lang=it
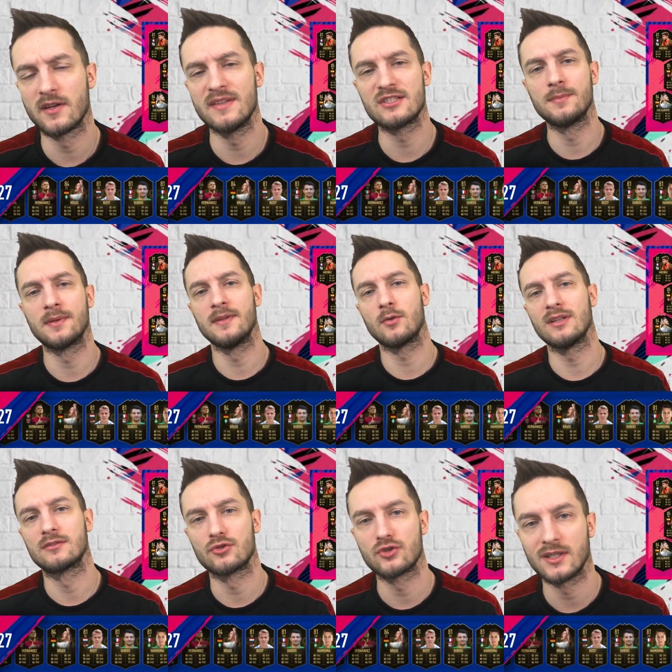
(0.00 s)
aver visto i primi
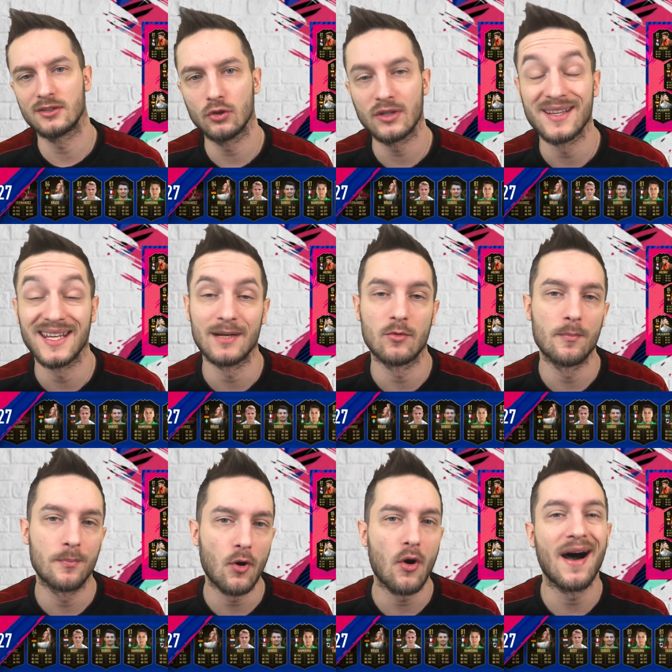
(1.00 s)
4 giocatori andiamo
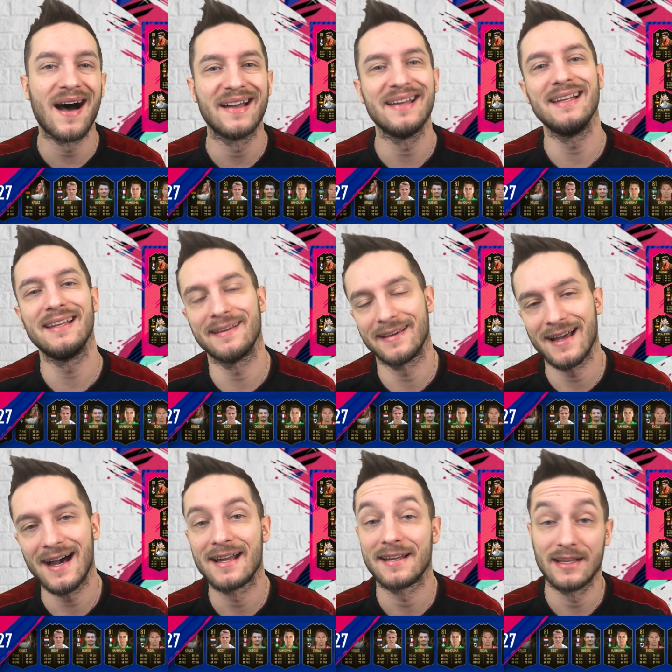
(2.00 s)
un po' a
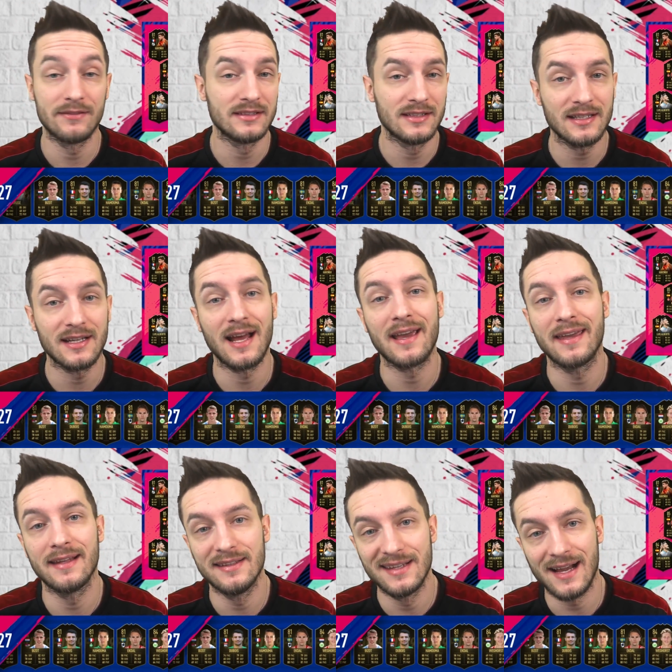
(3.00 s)
elencare e a vedere
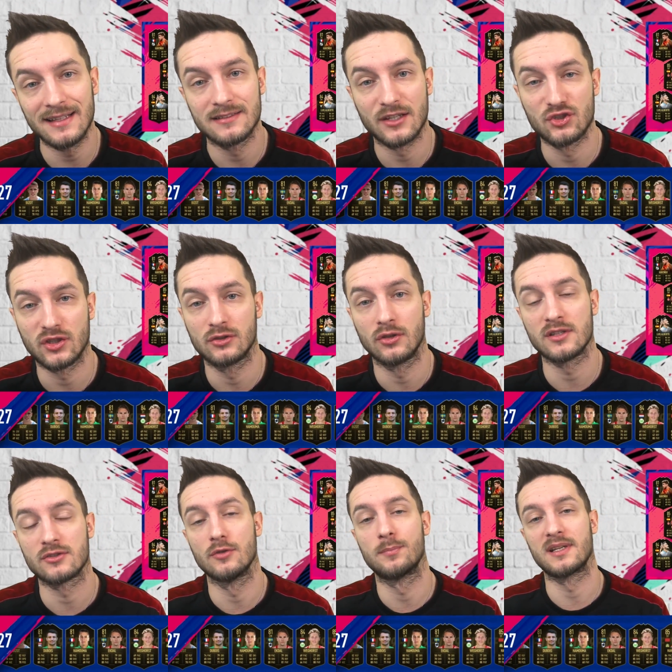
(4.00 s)
anche gli altri giocatori
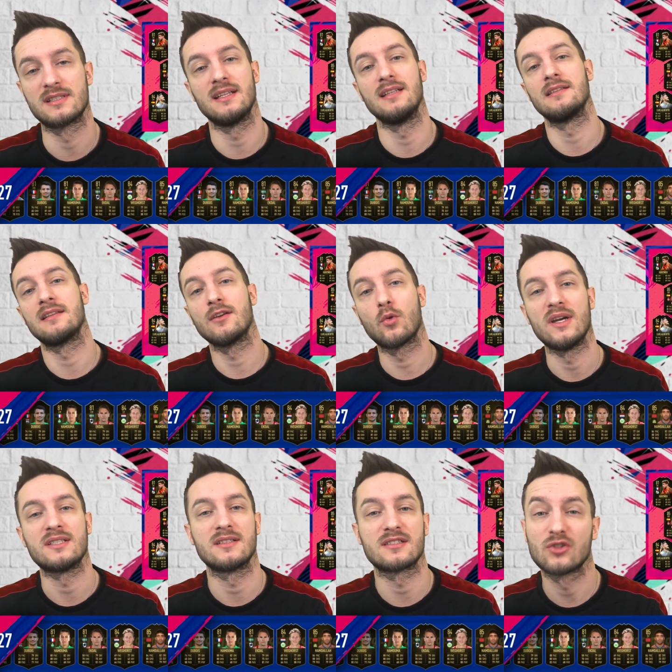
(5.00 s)
che sono presenti in
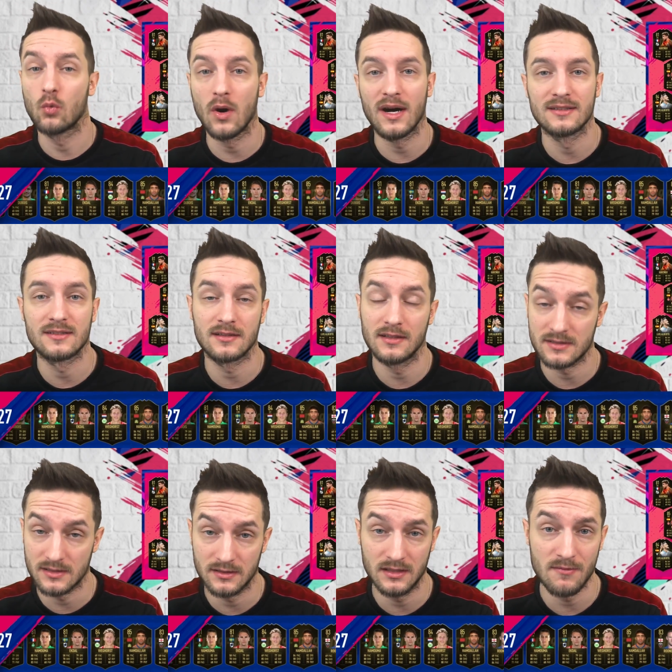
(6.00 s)
questa squadra della
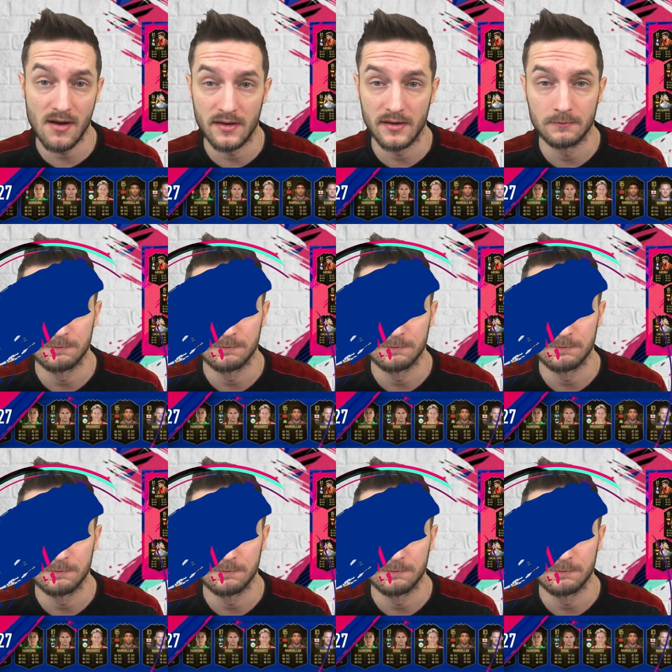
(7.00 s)
settimana.